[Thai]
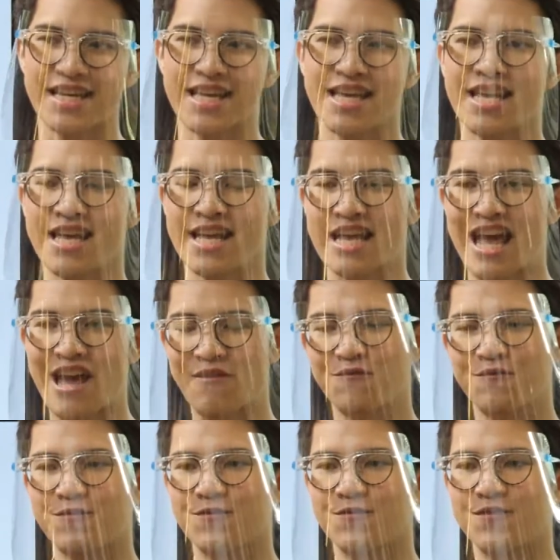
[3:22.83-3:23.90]
D E F
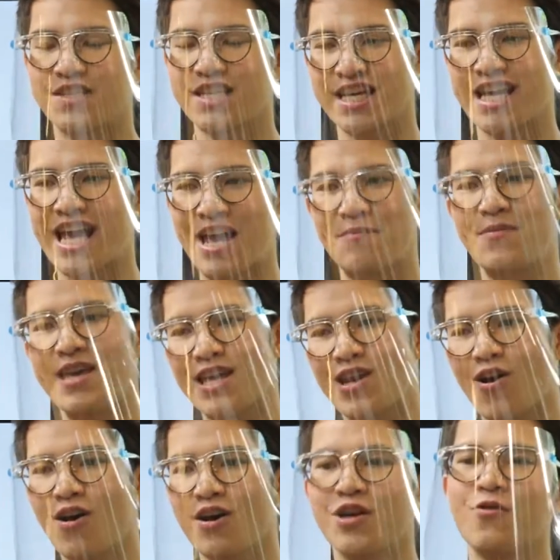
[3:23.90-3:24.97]
G A B
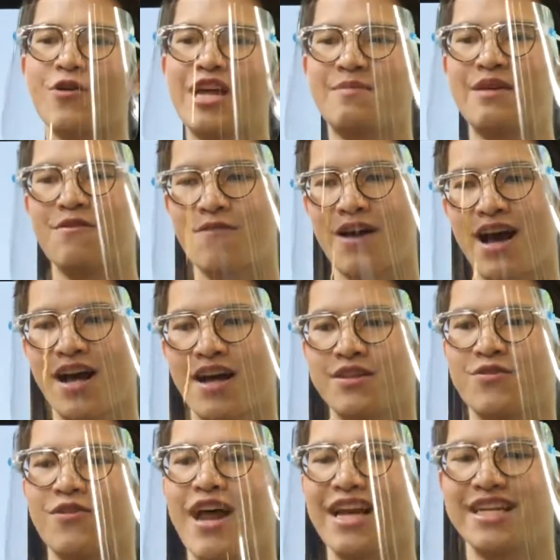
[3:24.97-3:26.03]
เนาะโดเรมีฟา
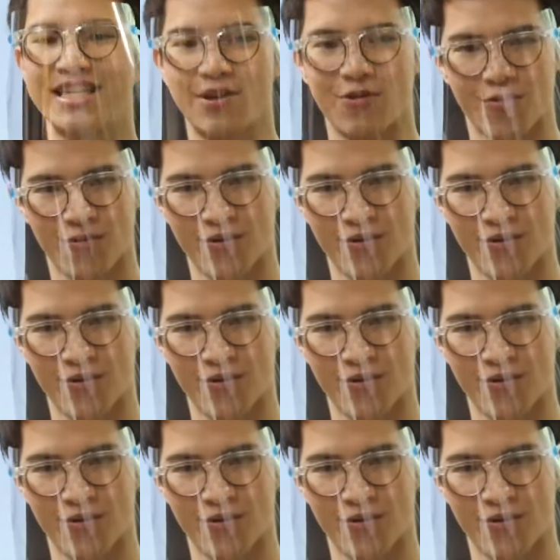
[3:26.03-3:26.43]
โซลาทิโด